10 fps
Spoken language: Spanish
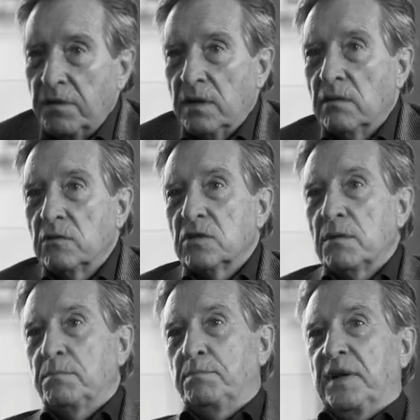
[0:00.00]
fin, a una
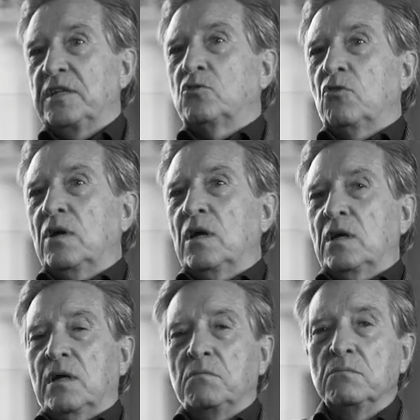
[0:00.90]
cosa prehistórica
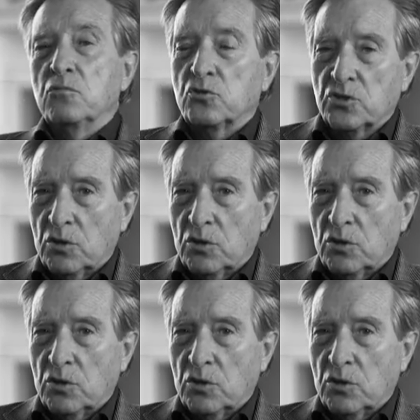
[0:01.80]
y que muchos